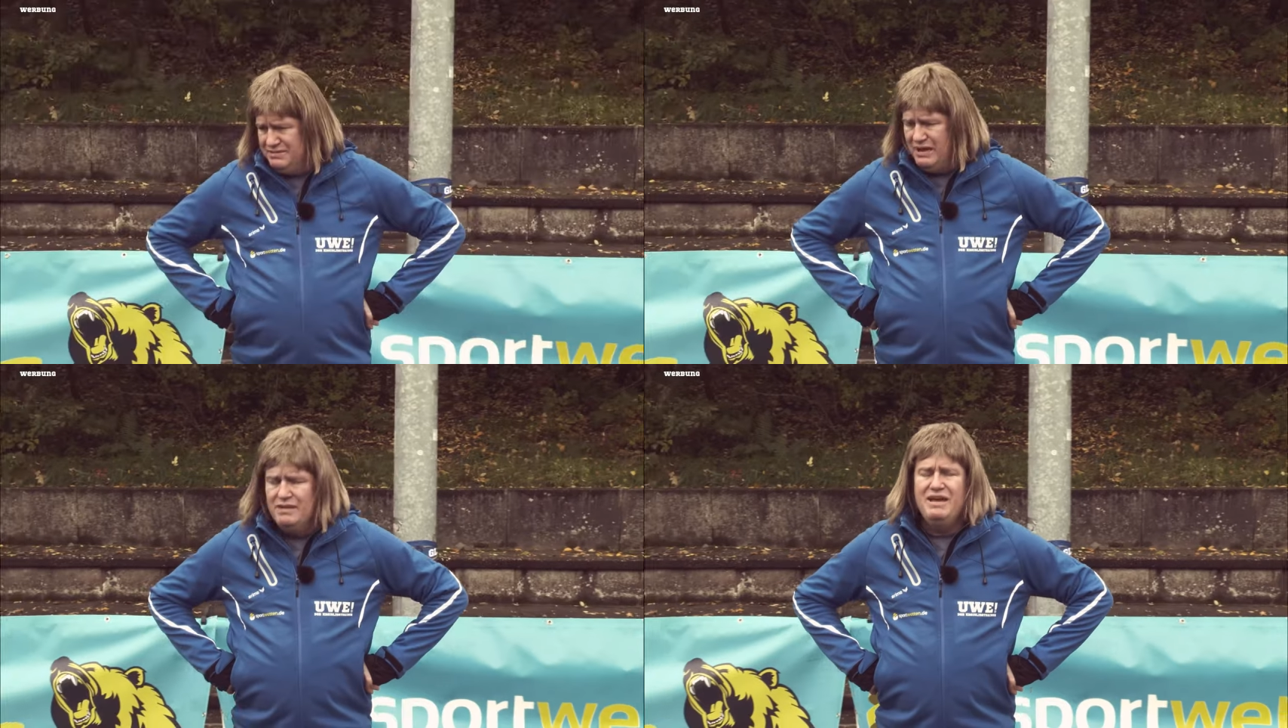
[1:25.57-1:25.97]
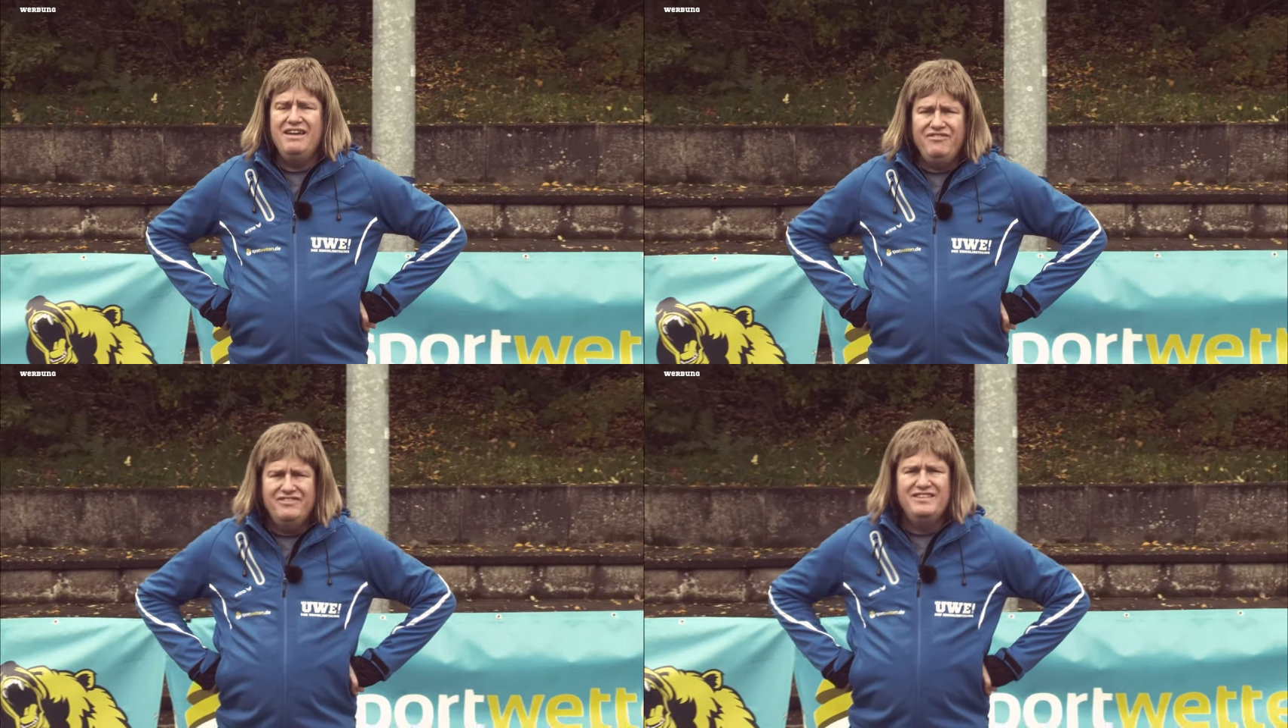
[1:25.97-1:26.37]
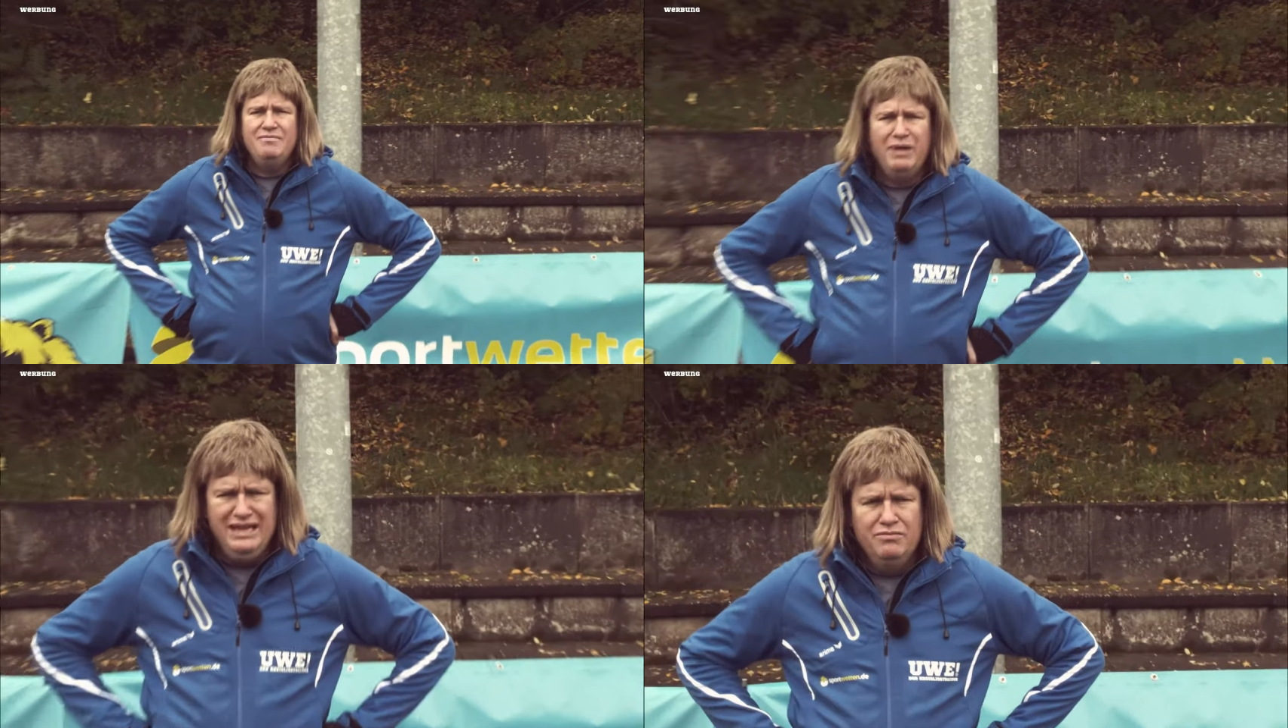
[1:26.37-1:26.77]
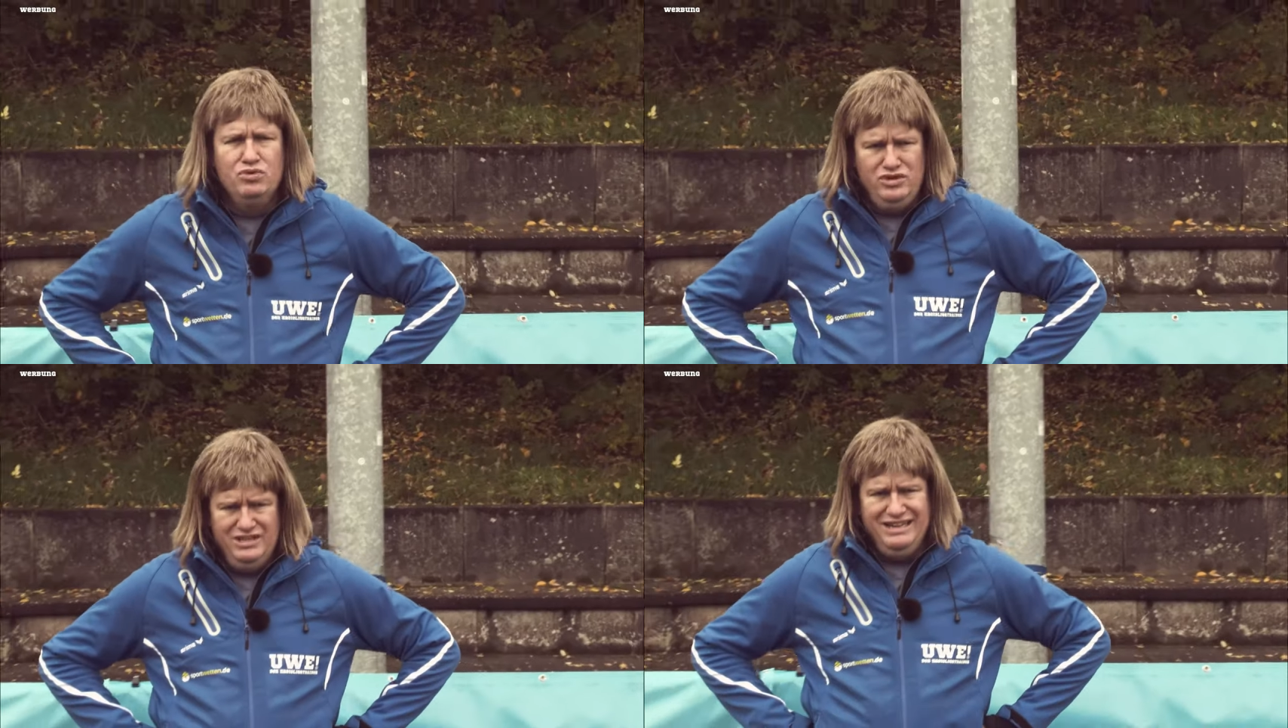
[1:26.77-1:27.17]
zwar im FC Bayern
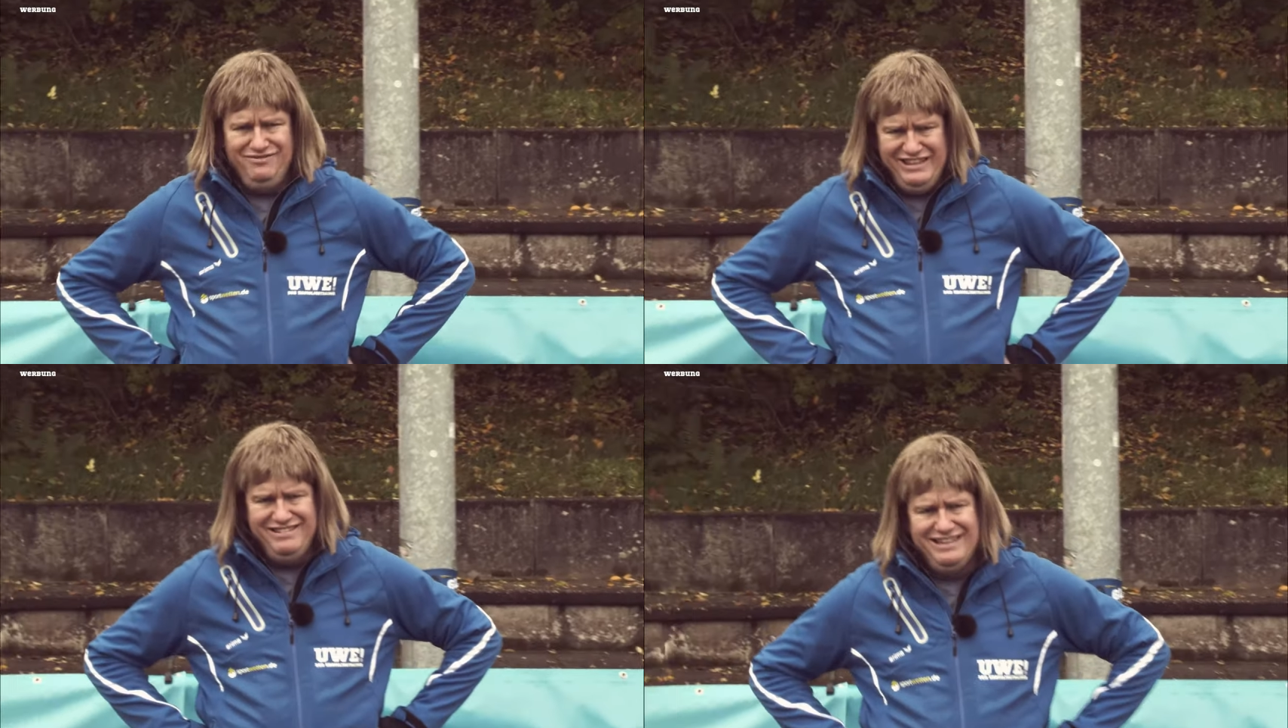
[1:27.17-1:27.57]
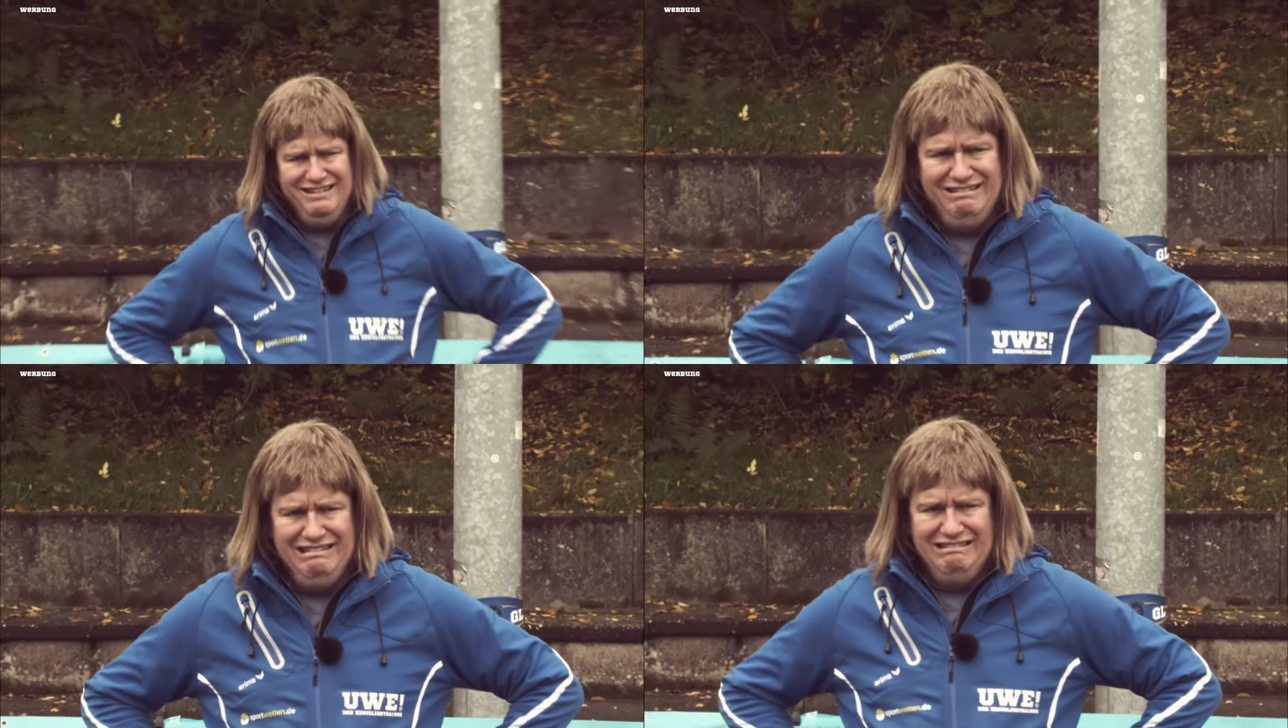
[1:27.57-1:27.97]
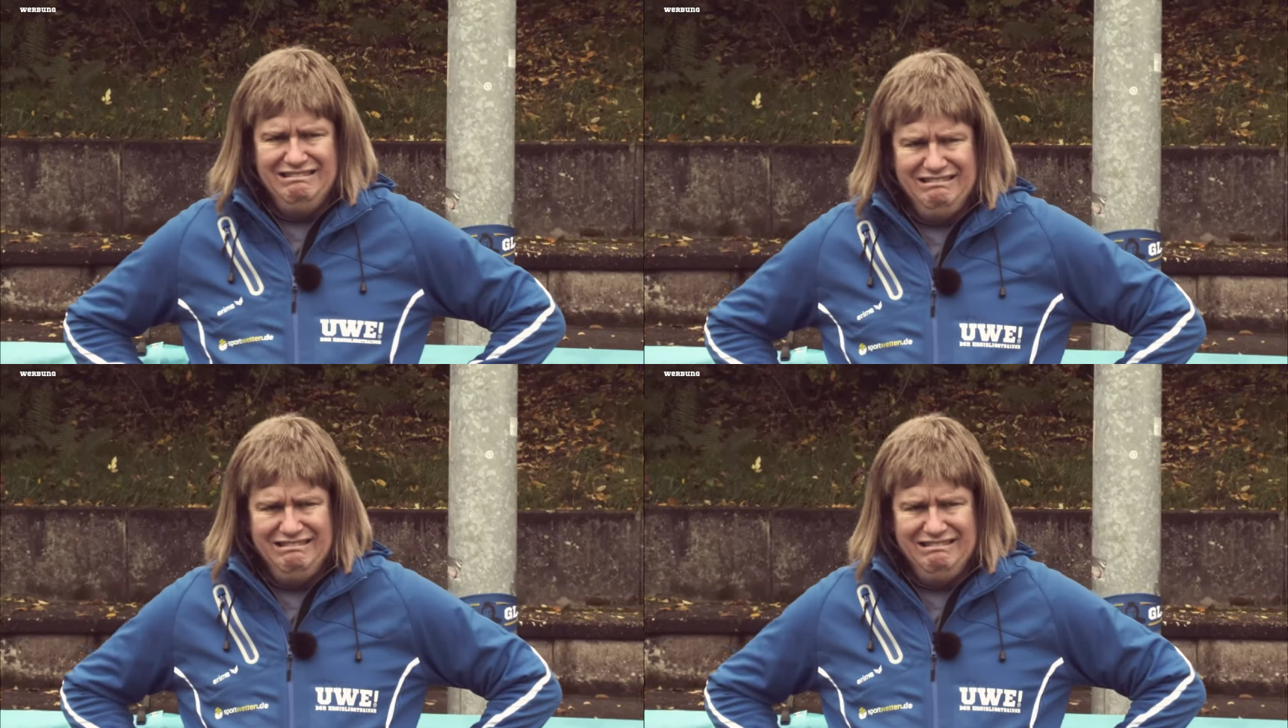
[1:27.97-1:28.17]
München Adventskalender